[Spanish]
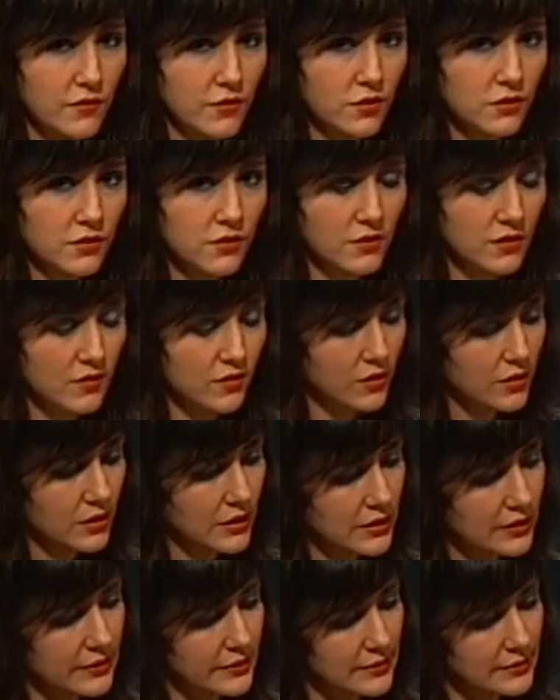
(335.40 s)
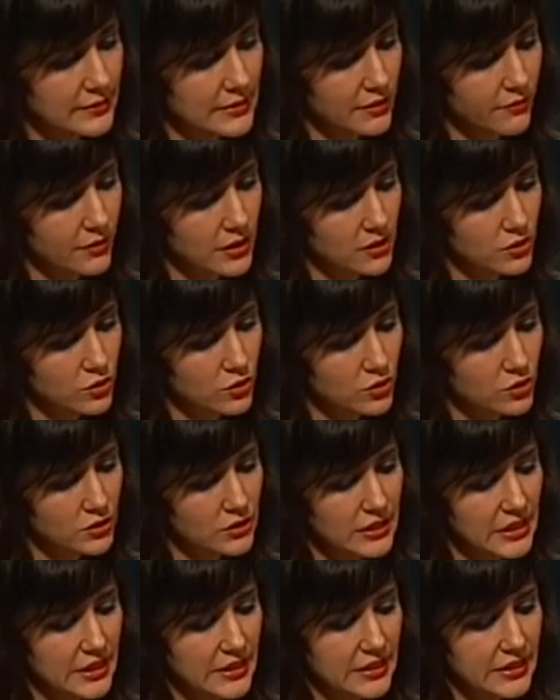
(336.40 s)
Internacional del Trabajo
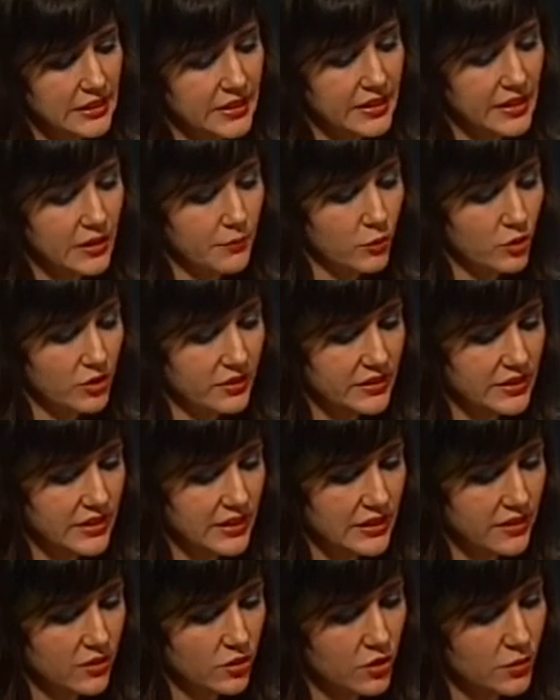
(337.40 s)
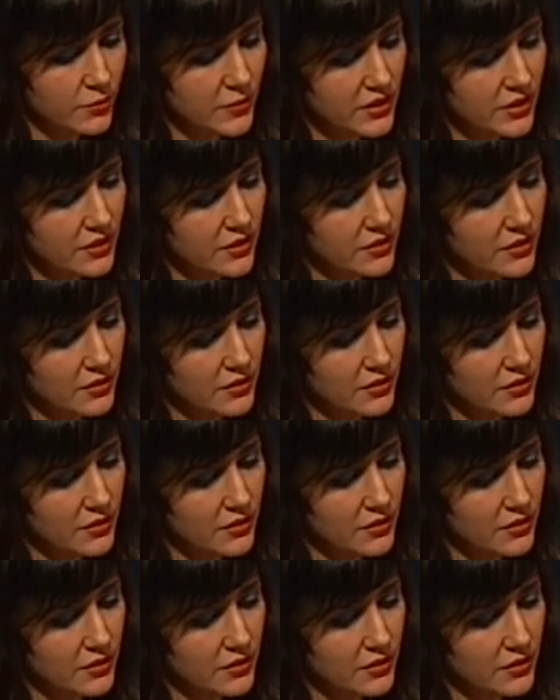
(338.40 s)
y en el Political Economic,